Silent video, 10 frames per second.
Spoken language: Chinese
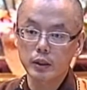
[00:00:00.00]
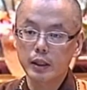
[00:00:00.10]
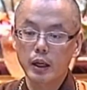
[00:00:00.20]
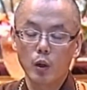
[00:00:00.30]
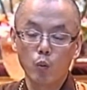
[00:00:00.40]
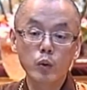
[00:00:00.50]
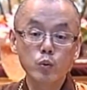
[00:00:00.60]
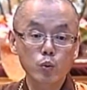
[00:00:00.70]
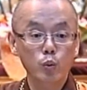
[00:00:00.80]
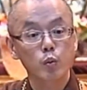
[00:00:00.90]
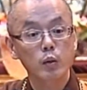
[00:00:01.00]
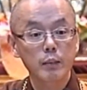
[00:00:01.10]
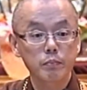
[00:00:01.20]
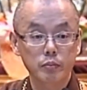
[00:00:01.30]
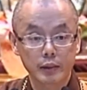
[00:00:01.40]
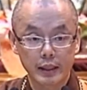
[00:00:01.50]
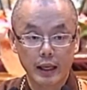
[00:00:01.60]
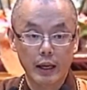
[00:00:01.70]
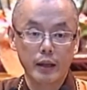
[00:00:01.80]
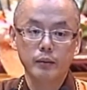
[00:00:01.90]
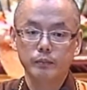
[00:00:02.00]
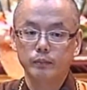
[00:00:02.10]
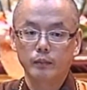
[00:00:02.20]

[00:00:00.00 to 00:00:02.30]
世界文殊跟普贤，